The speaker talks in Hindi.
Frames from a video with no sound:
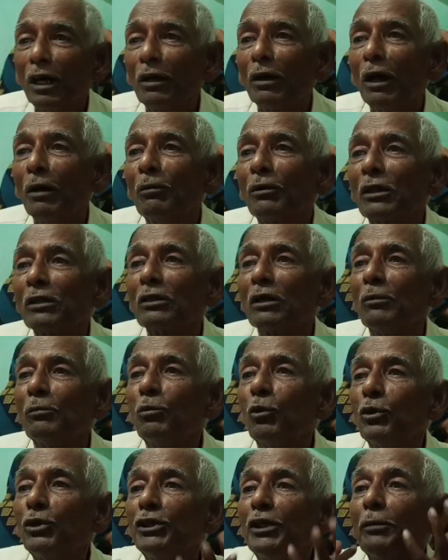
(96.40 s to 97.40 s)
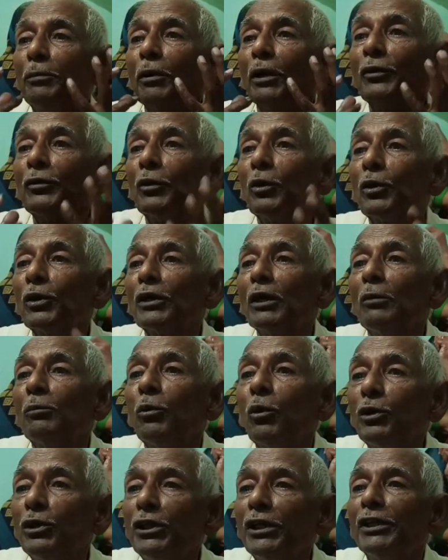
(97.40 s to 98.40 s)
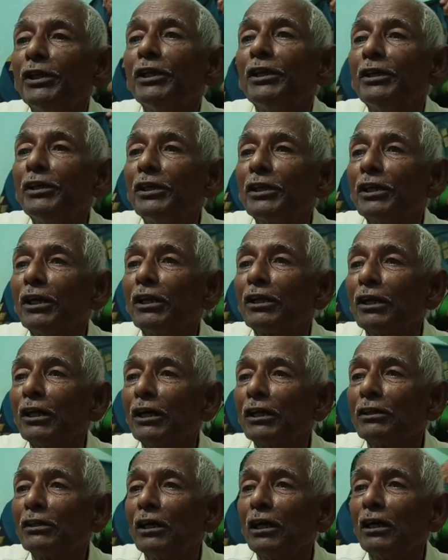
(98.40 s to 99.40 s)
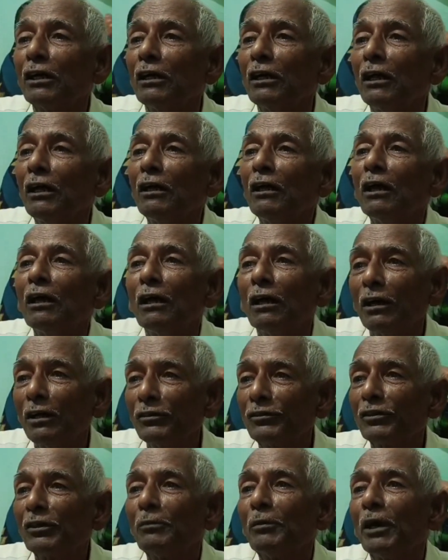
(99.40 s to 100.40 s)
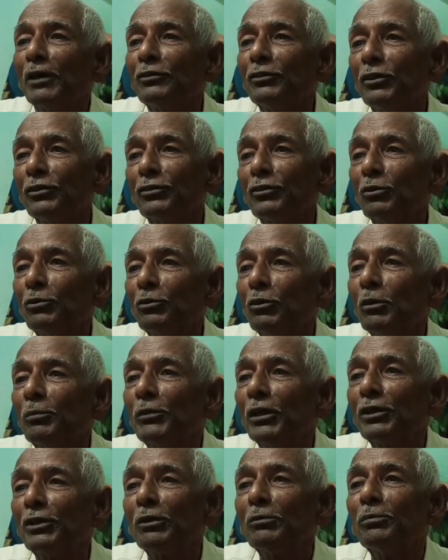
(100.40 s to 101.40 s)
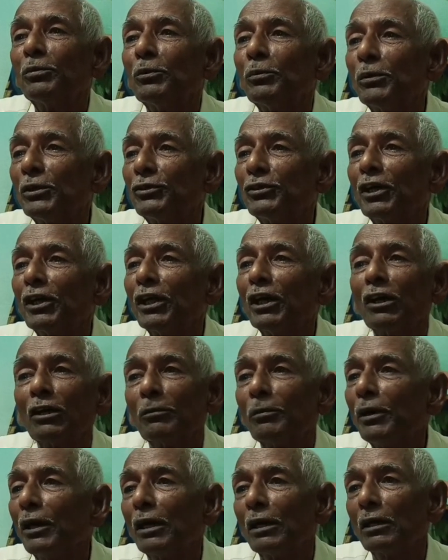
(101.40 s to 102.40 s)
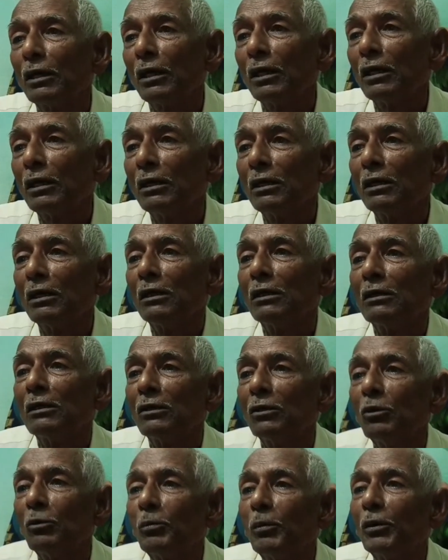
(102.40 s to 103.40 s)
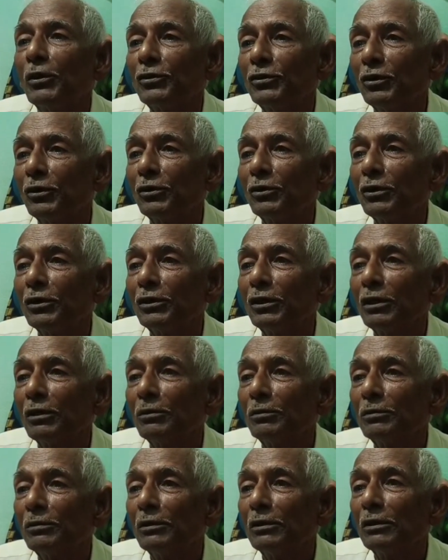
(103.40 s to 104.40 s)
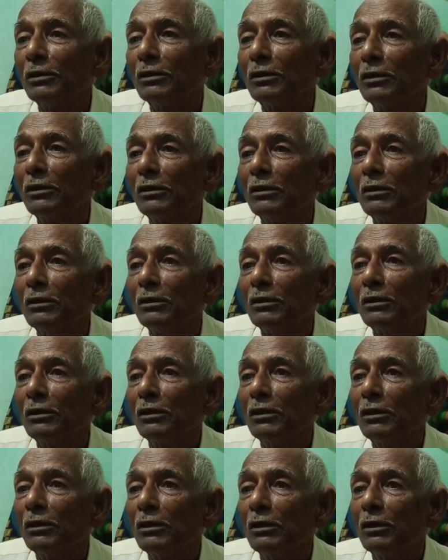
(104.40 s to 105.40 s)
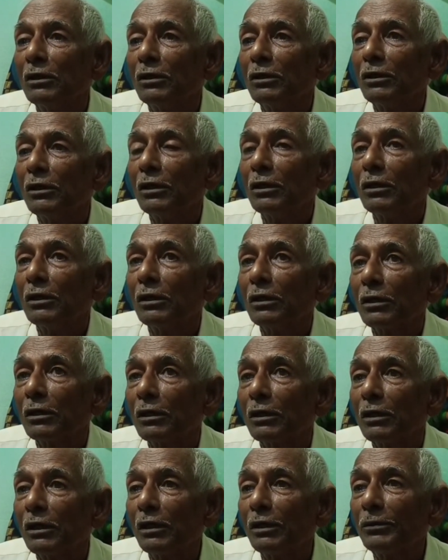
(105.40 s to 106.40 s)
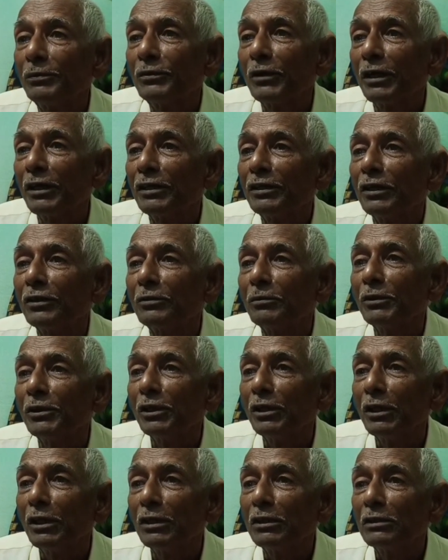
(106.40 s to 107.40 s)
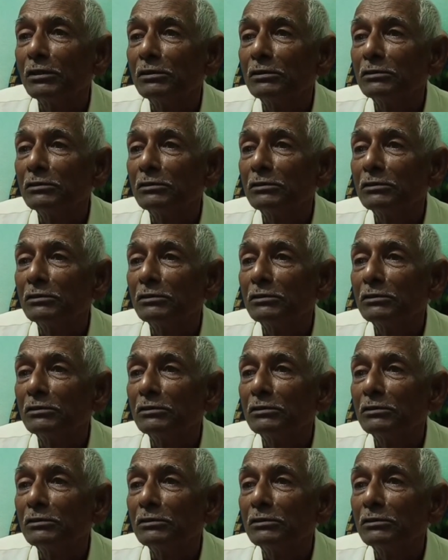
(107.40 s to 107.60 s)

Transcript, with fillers: अब रहता बोलिए बंद हो गया बोलिए नहीं निकल रहा था इसके बाद जो है सो वो अपने टेम्पू पर चढ़ा और भाग गया ऊपर चौक की तरफ कितने बजे का घटना है करीब साढ़े दस बजे